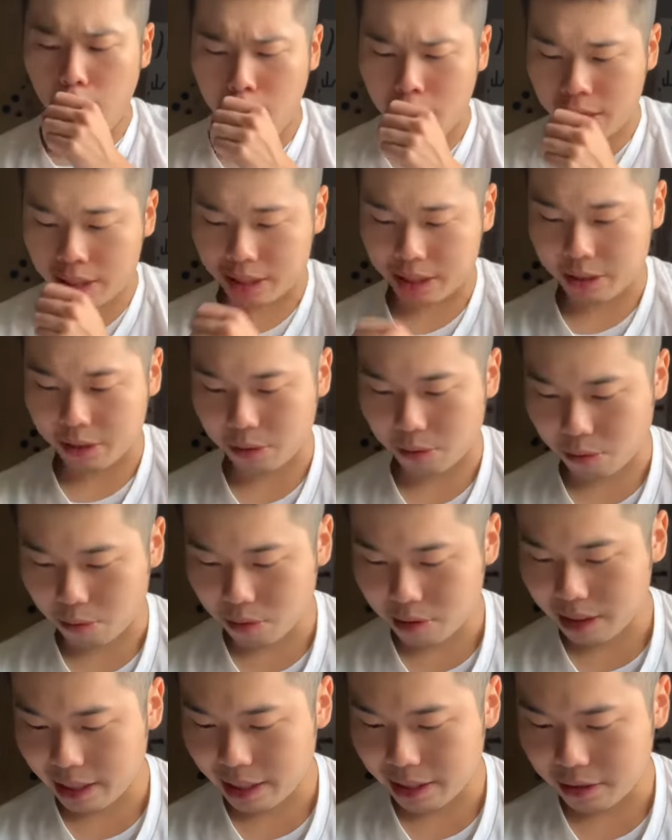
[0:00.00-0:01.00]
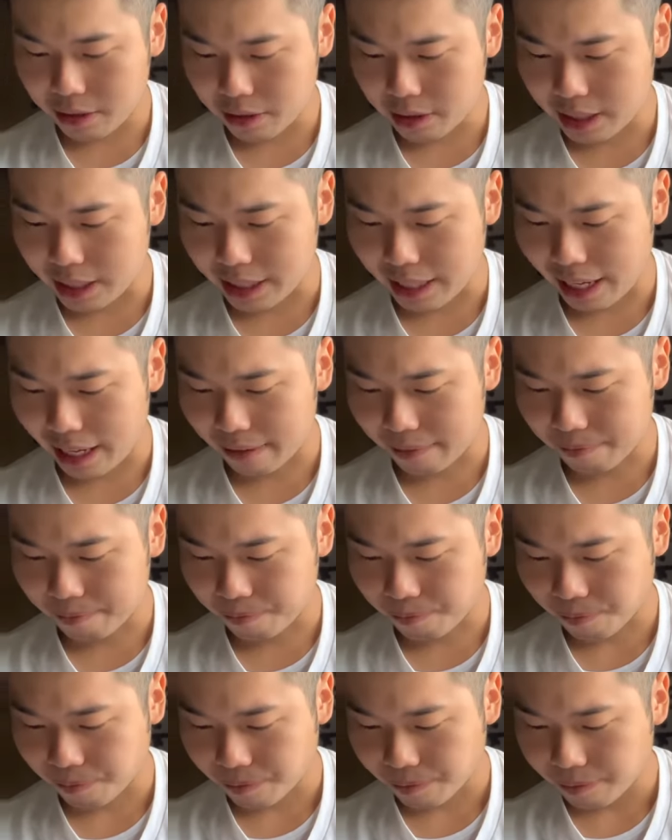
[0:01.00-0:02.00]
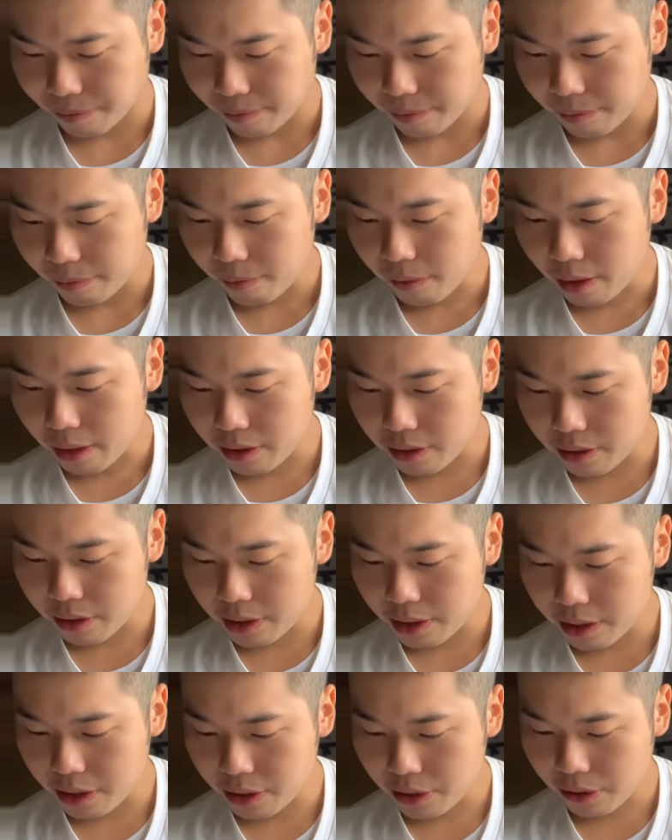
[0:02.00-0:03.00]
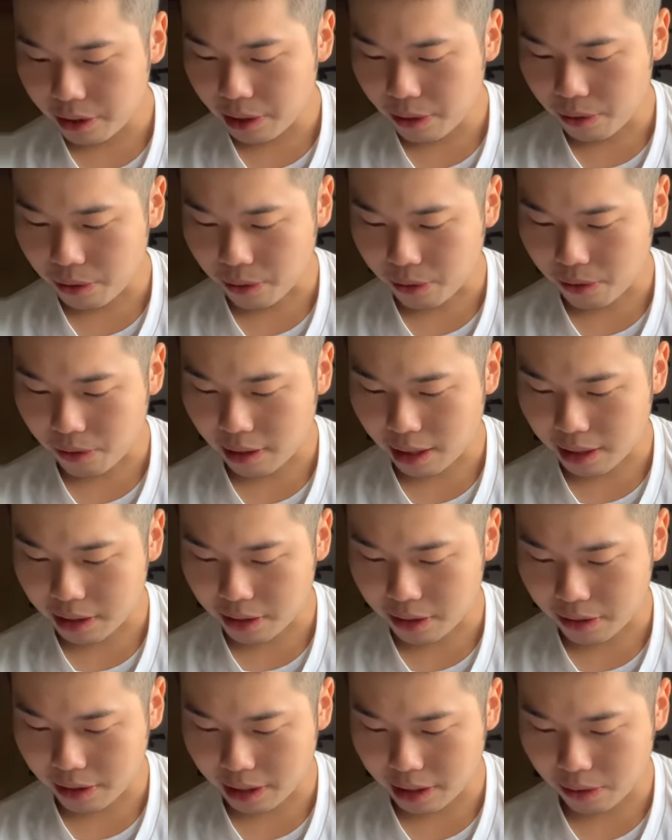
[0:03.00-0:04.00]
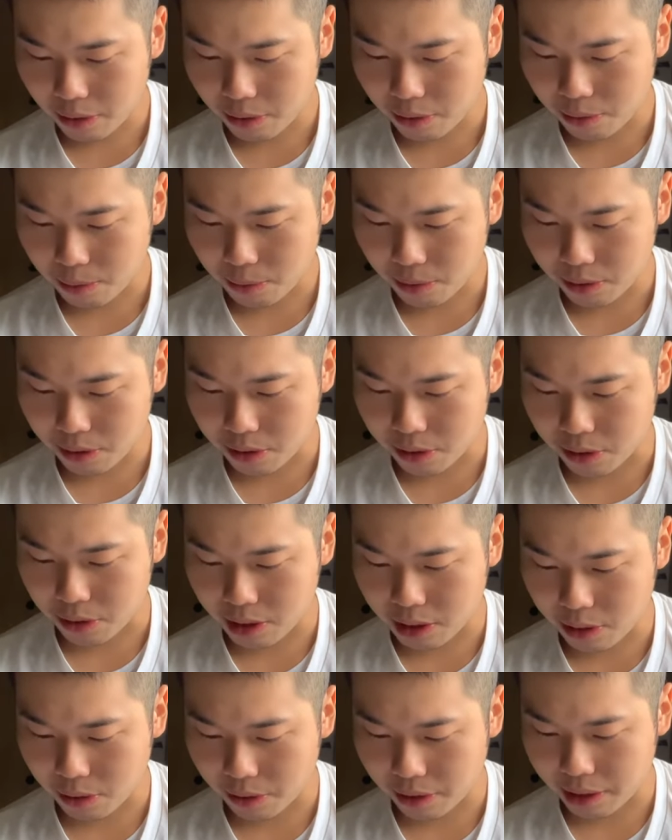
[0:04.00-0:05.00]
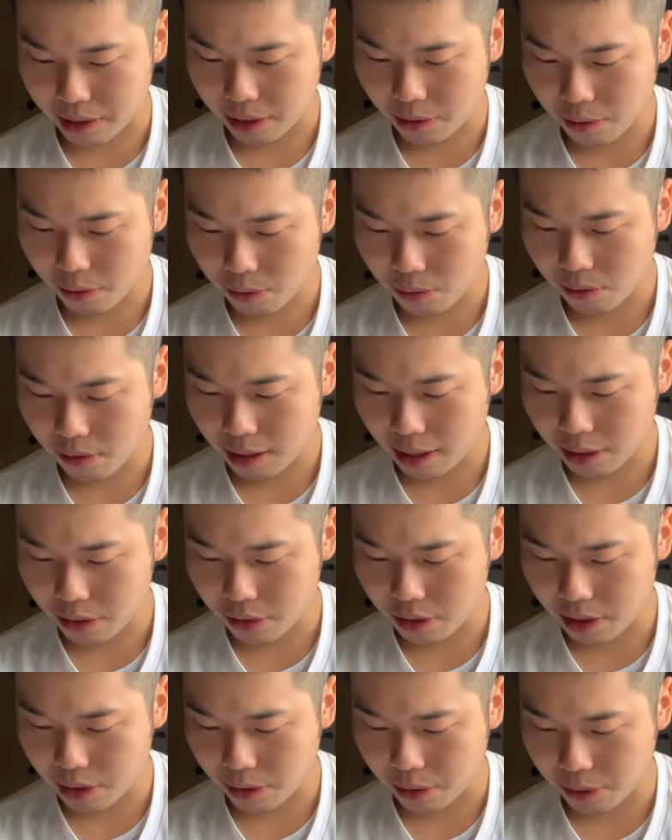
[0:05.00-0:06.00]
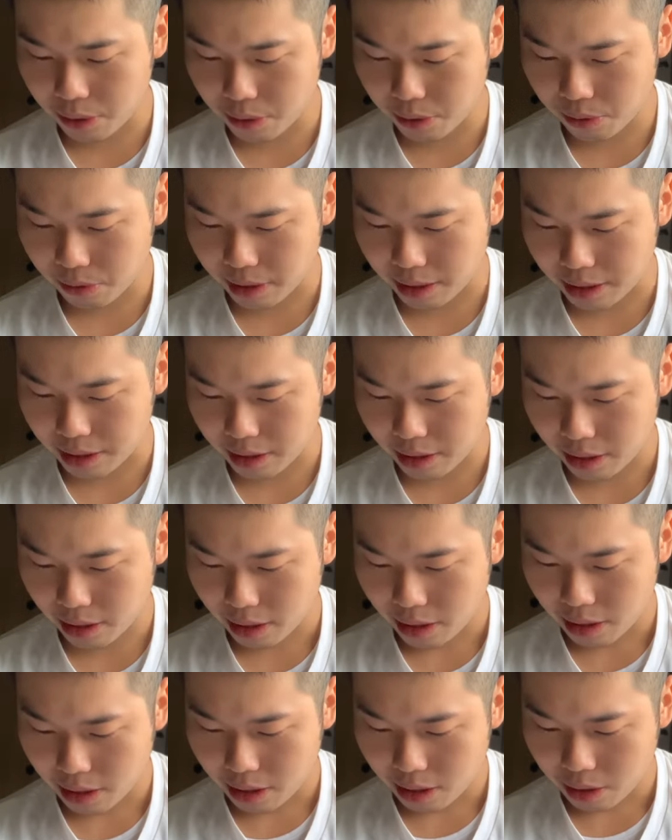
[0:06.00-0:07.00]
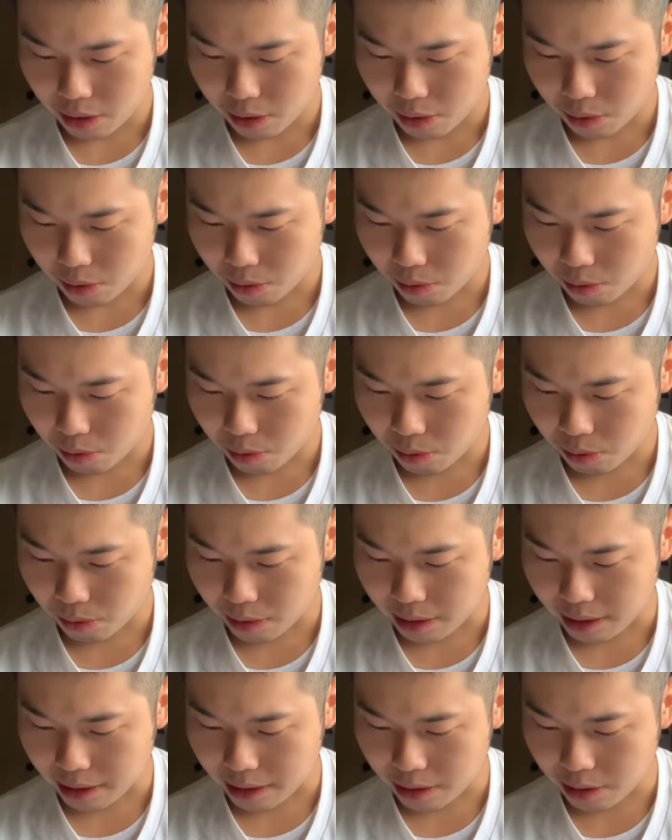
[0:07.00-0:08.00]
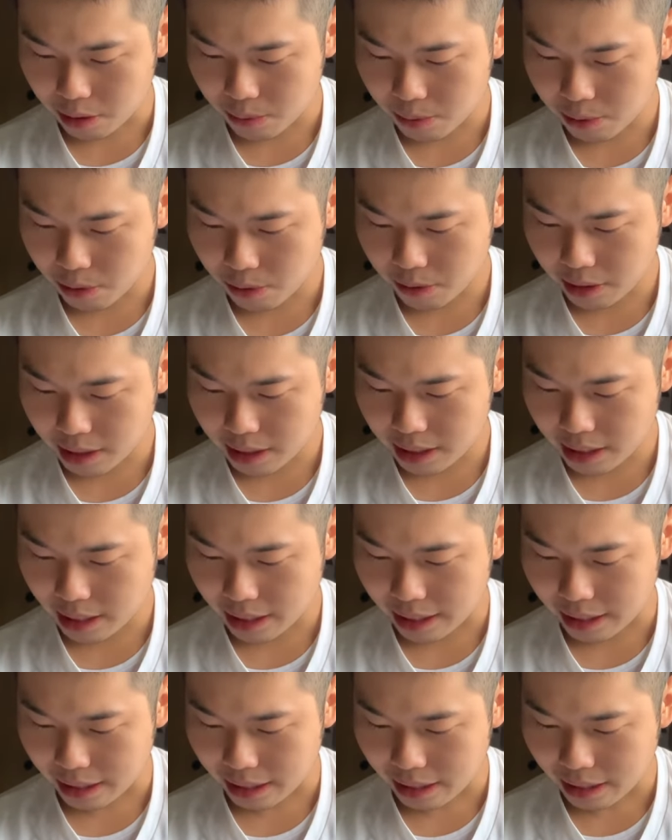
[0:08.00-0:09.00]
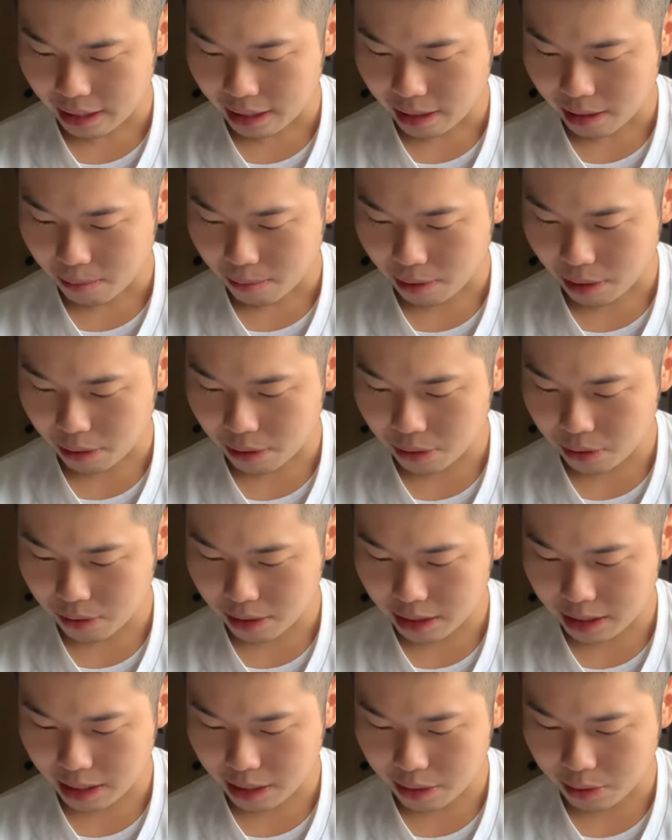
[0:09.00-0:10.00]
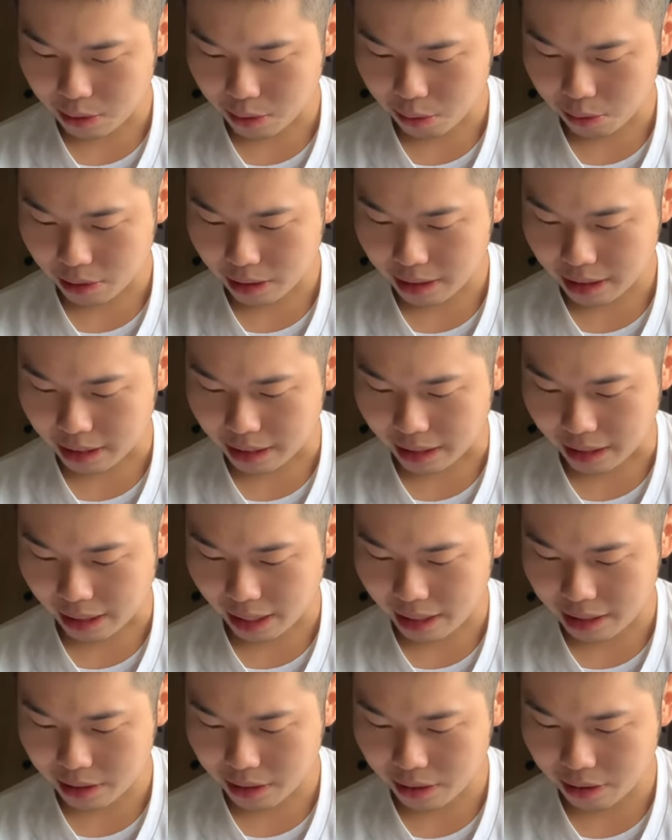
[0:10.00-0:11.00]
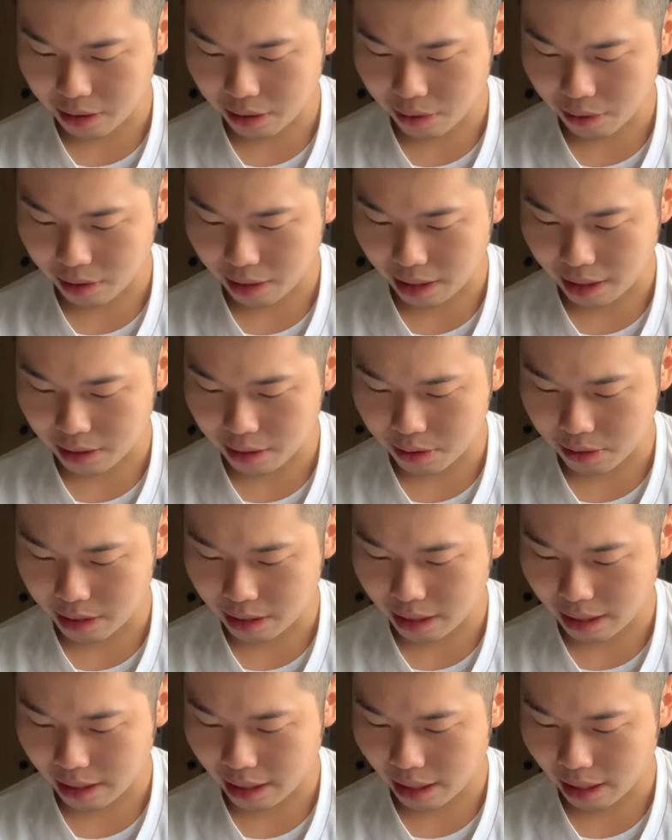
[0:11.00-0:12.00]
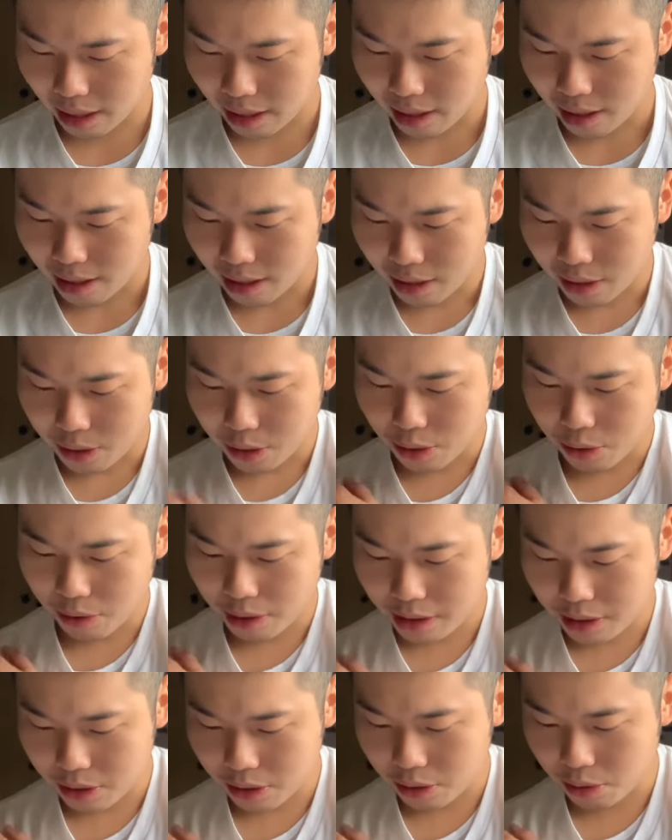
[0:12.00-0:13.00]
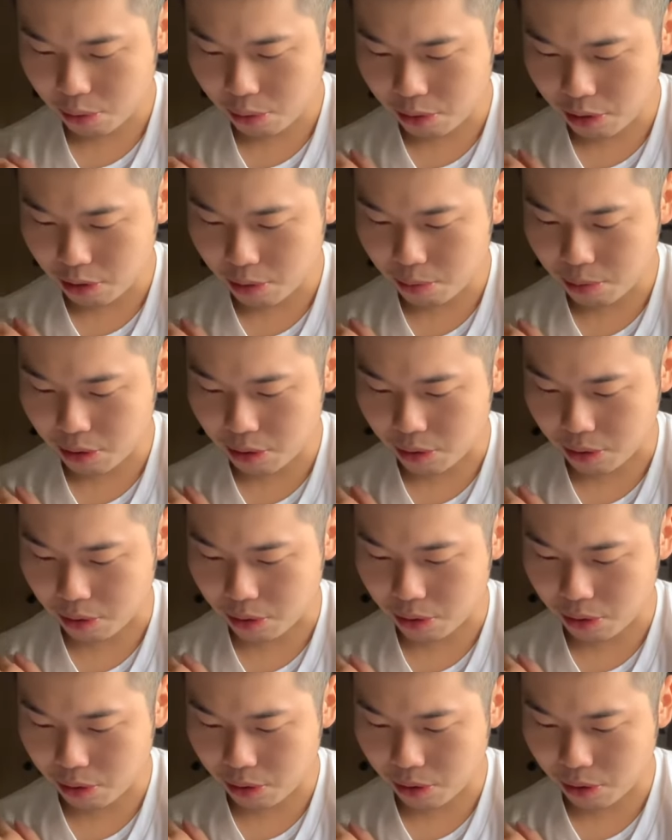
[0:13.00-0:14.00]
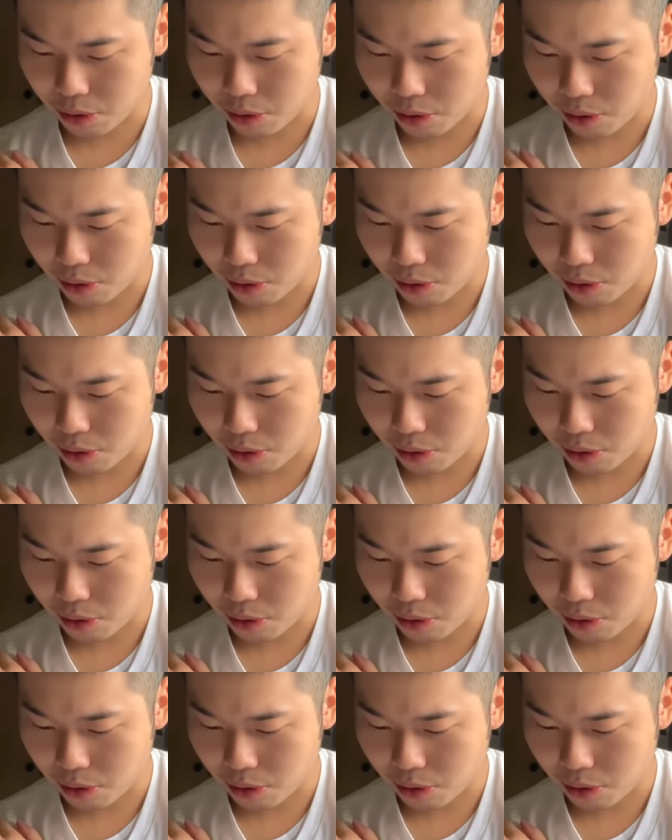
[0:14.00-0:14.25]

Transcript: 質の合成樹脂で、水中のイオンを交換する機能を持つ樹脂をイオン交換樹脂というそうです。これね、粒状にしたり、膜状にしたりすることができ、海水の淡水化や溶液中の不純物の除去